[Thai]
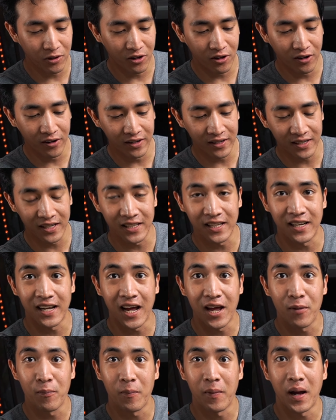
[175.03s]
บร้อยก็จะ
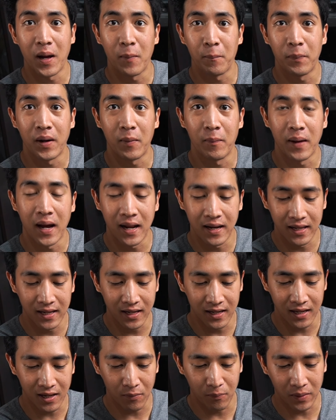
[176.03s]
ได้มาประมาณนี้
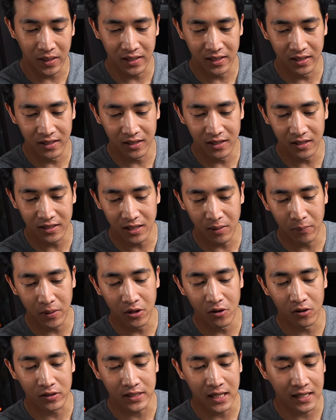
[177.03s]
เนี่ยมันดึงก็จะไม่
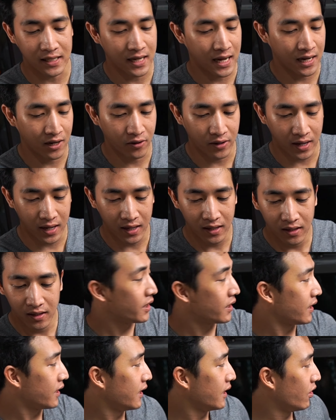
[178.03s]
ออกจากกันแล้วนะ
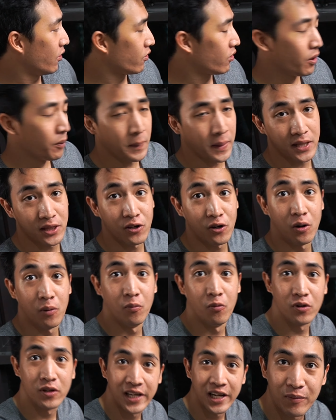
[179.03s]
ตะกี้เราก็ไปต่อ
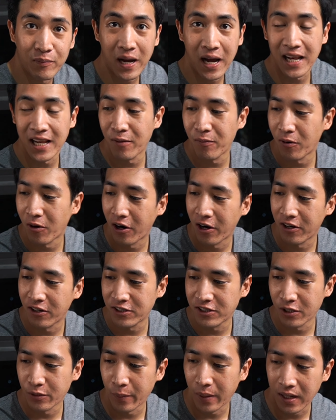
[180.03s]
หมุนมาเรียบร้อยแล้
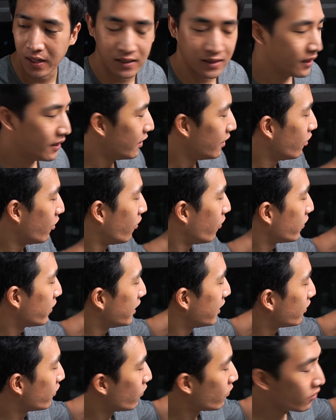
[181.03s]
วใช่ไหมลอง
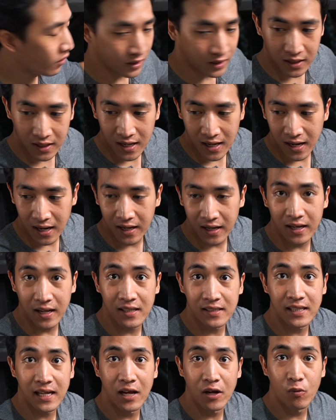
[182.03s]
ดึงดูก่อนก็ได้เนี่
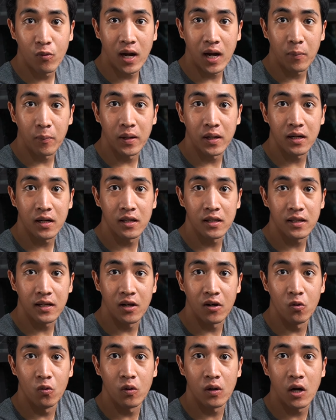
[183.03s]
ยซ้ายขวามันก็จะ
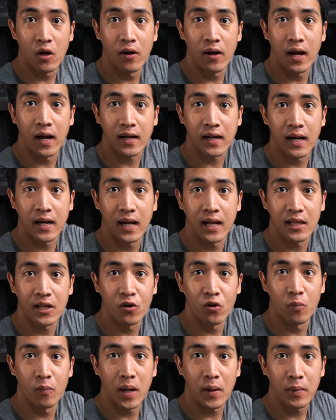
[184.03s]
ลู่เข้าหากันอัต
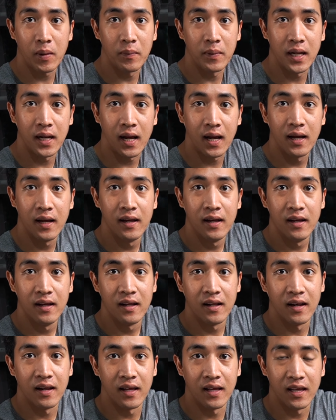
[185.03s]
โนมัติแบบนี้นะ
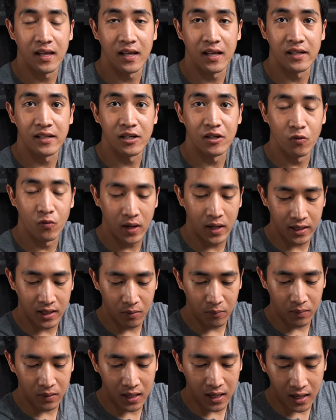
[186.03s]
นี่ถือว่า
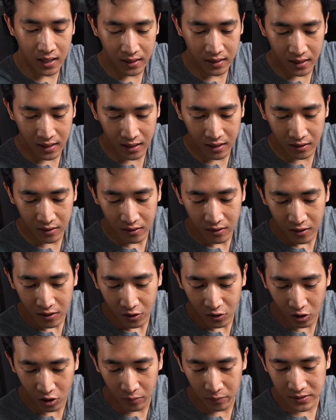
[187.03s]
ทำงานได้
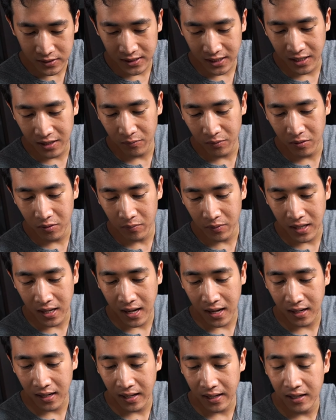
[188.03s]
ร้อยเปอร์เซ็นต์ไม่มีปัญ
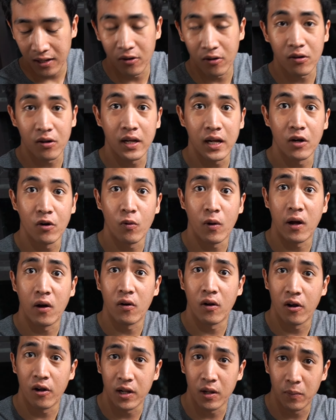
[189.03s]
หาอะไรแล้วก็ด้านขวาข
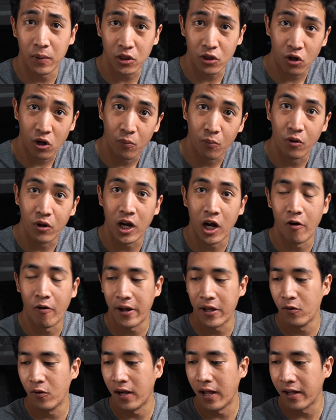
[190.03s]
องเราเนี่ยมันต่อหมุดเอา
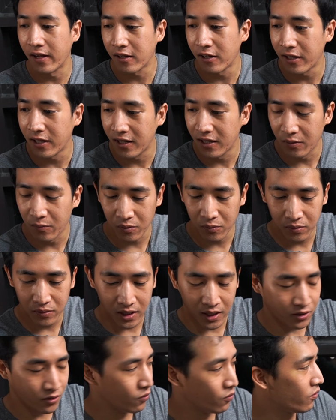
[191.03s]
ไว้อยู่แล้วก็อย่าลืม
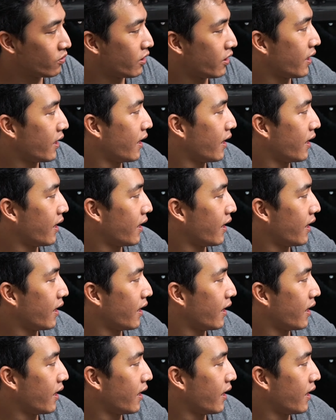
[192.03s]
เพื่อนๆดูก่อน